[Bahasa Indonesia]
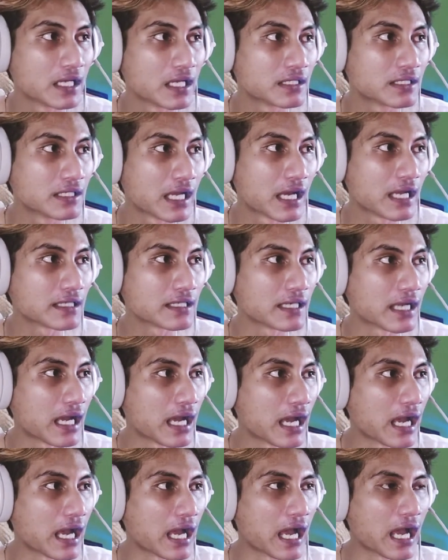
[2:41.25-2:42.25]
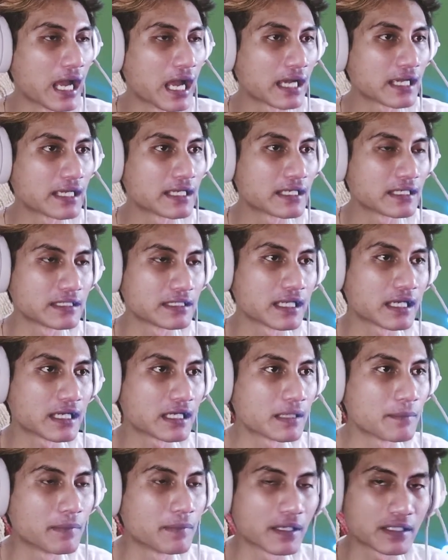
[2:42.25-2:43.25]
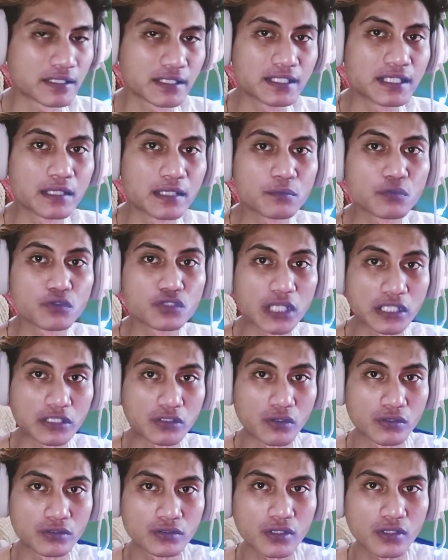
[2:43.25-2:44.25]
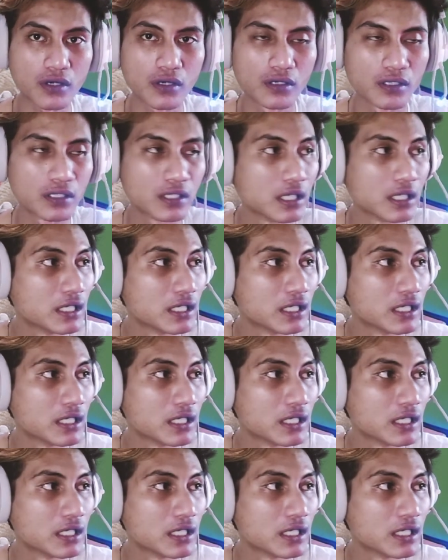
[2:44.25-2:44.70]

dan akhirnya ke bagian pusat kontrol